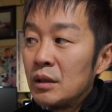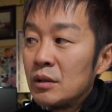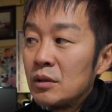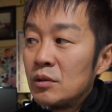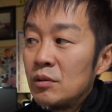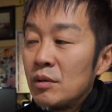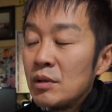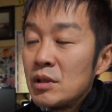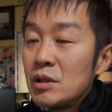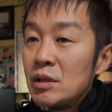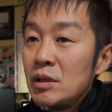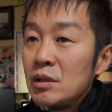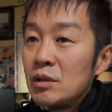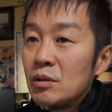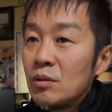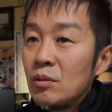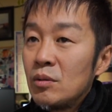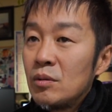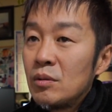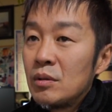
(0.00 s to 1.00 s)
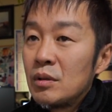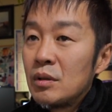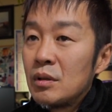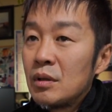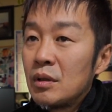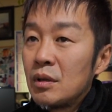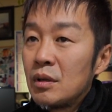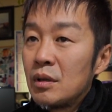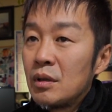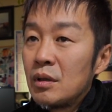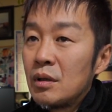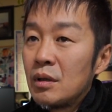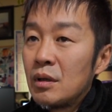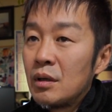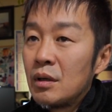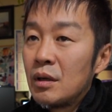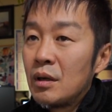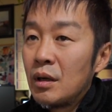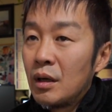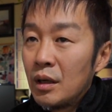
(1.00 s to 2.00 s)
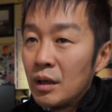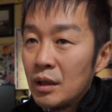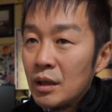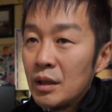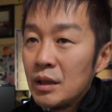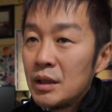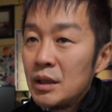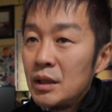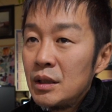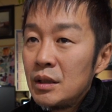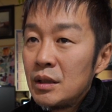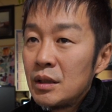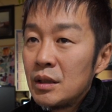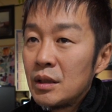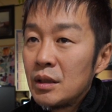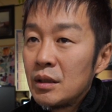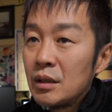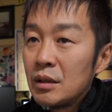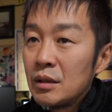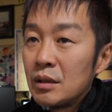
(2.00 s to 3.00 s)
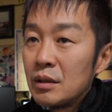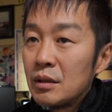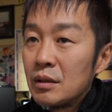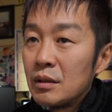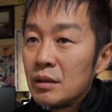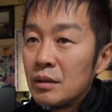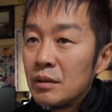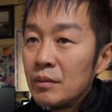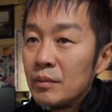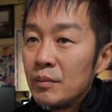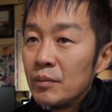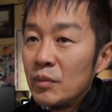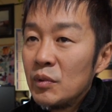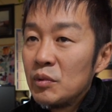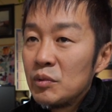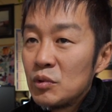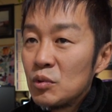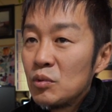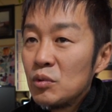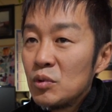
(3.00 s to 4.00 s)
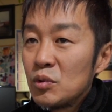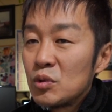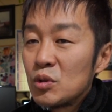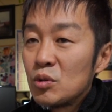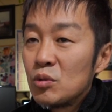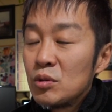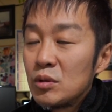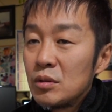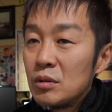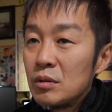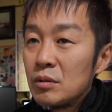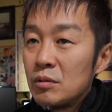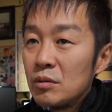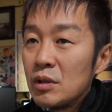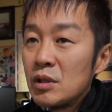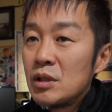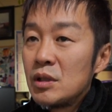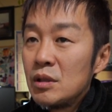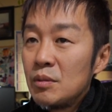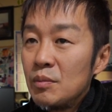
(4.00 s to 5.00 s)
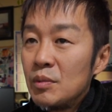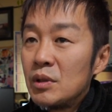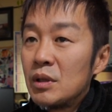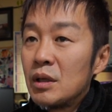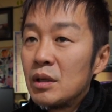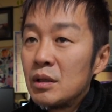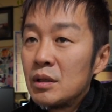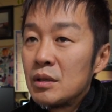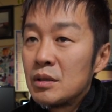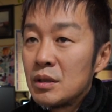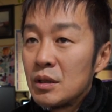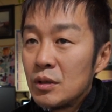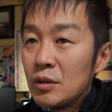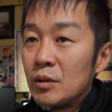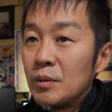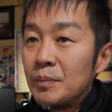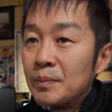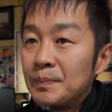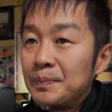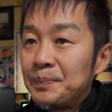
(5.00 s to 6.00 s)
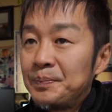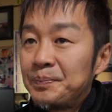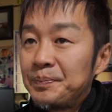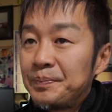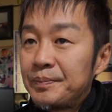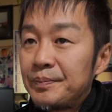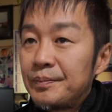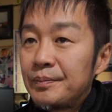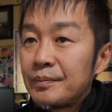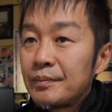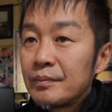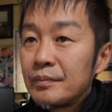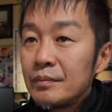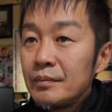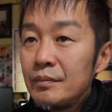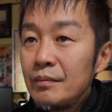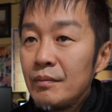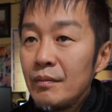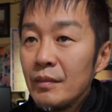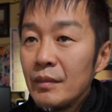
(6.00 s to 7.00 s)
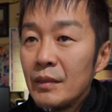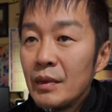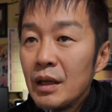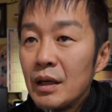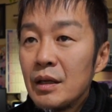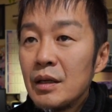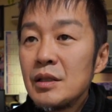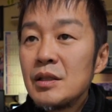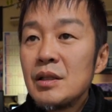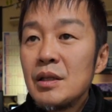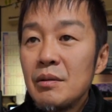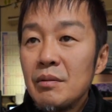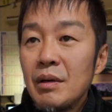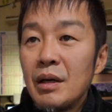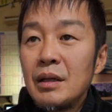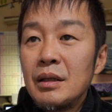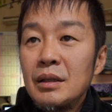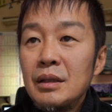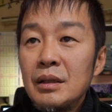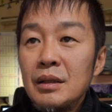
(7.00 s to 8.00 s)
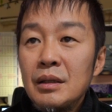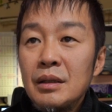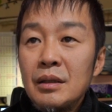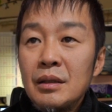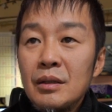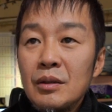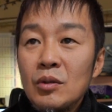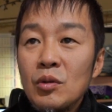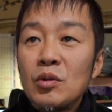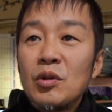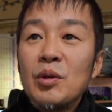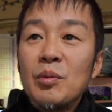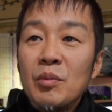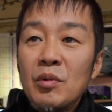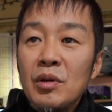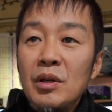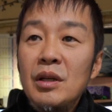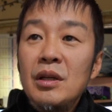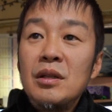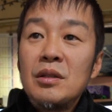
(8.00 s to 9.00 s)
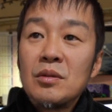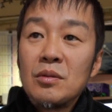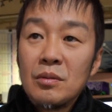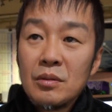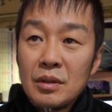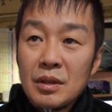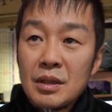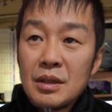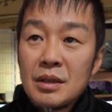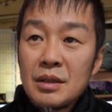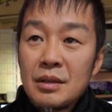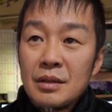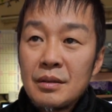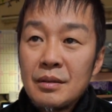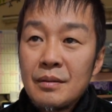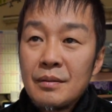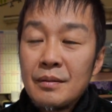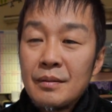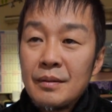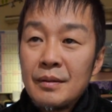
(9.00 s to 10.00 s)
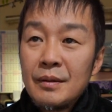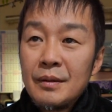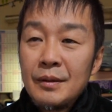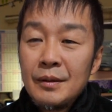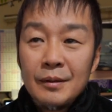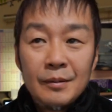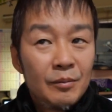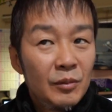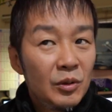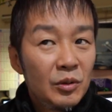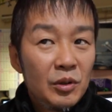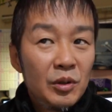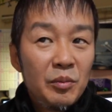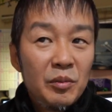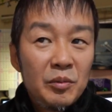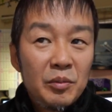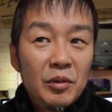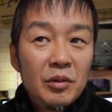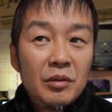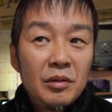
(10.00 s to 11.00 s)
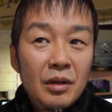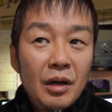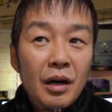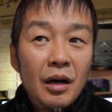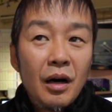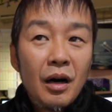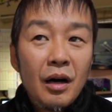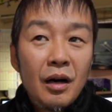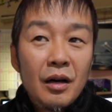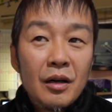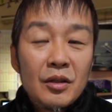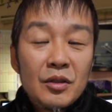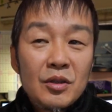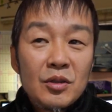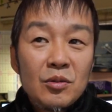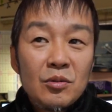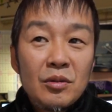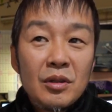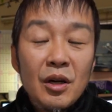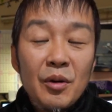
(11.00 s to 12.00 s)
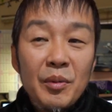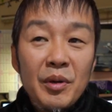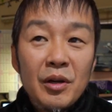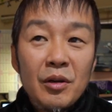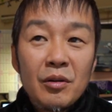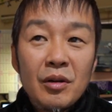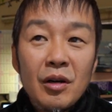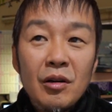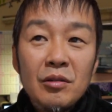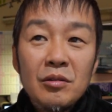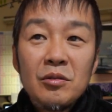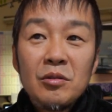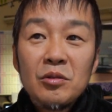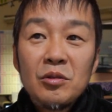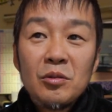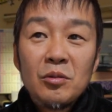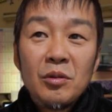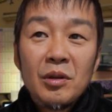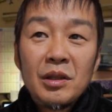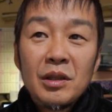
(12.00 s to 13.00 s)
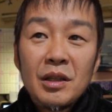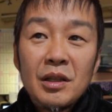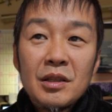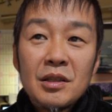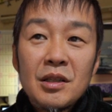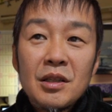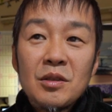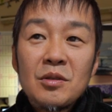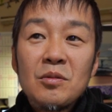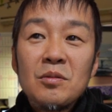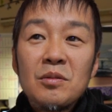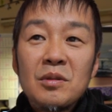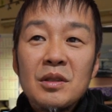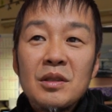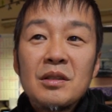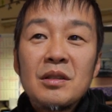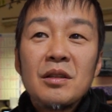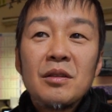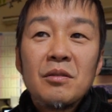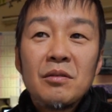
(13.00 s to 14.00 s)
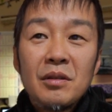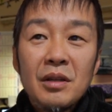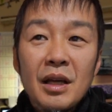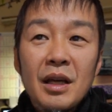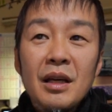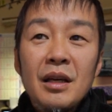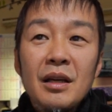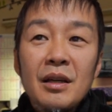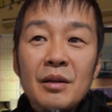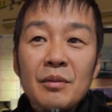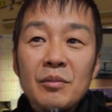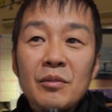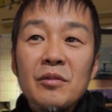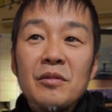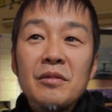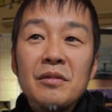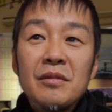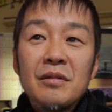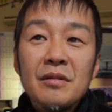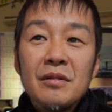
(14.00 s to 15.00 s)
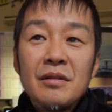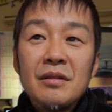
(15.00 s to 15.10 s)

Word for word: 詳しい人から聞いたまあその人すごい詳しいみたいですけど話ではとてもいいそうです、まあ、でも僕がそのカメラを買うことはなさそうですけどねもう